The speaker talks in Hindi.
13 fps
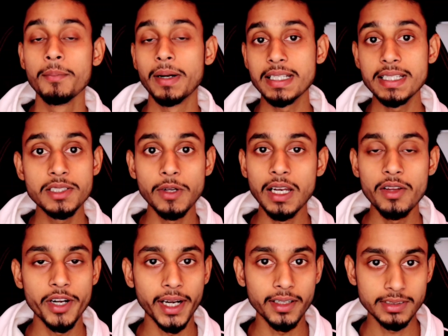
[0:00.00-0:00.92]
बट इस
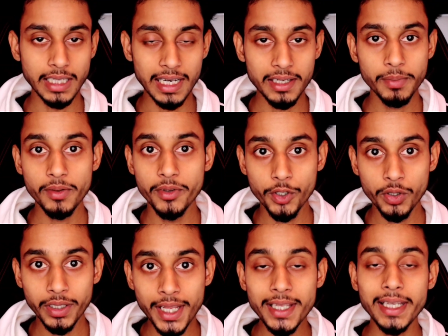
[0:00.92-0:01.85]
वाला चैलेंज पे
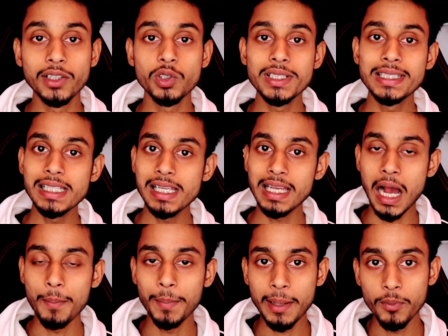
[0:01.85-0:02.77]
वीडियो नहीं है तो इसलिए
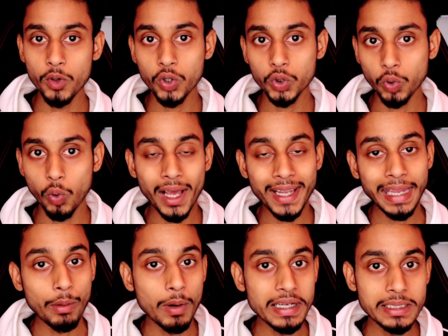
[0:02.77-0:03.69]
यहाँ पर आप लोग को थोड़ा
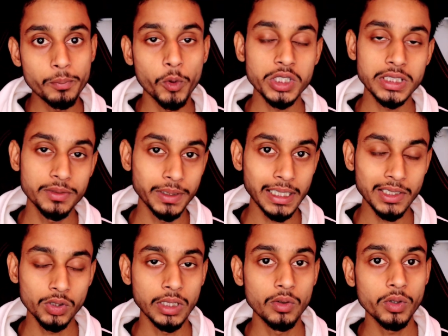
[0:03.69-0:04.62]
के प्रोसेस
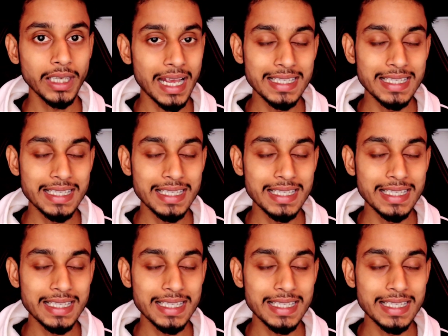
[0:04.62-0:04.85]
बता देता हूँ